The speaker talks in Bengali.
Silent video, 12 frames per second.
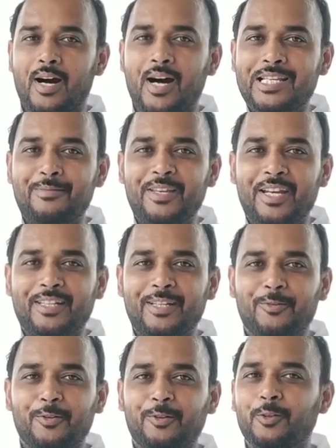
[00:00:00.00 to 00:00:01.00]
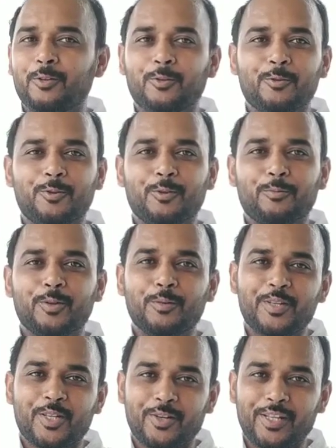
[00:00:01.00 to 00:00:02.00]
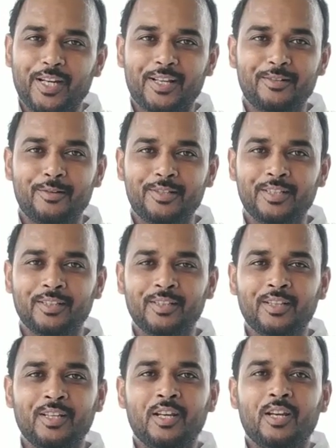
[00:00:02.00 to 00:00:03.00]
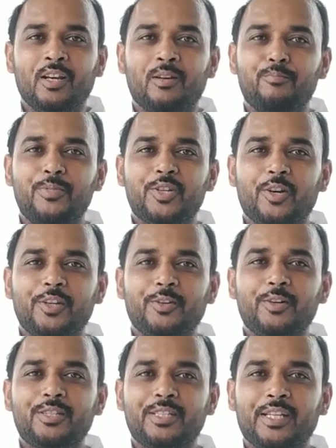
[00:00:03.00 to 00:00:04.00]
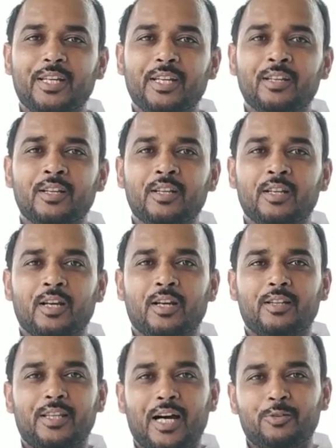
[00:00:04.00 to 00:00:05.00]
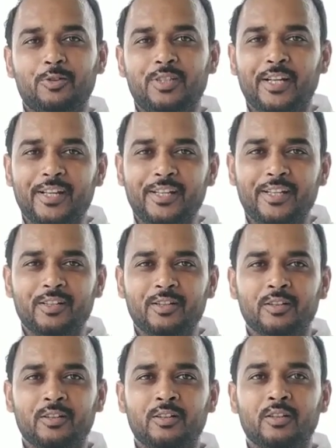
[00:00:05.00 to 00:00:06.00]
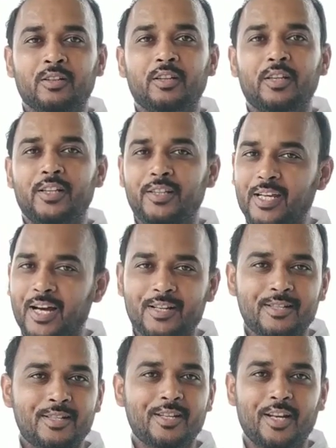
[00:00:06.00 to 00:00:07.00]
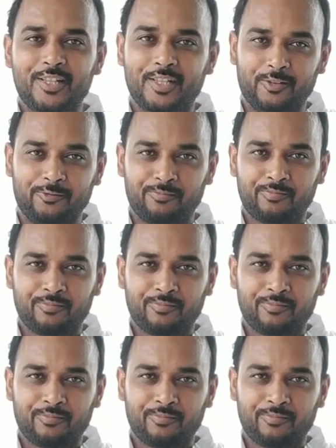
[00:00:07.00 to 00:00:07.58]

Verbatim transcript: আজ আমি একটি অত্যন্ত গুরুত্বপূর্ণ বিষয় নিয়ে হাজির হয়েছি বিষয়টি হচ্ছে দ্বাদশ শ্রেণীর ইতিহাস সাজেশন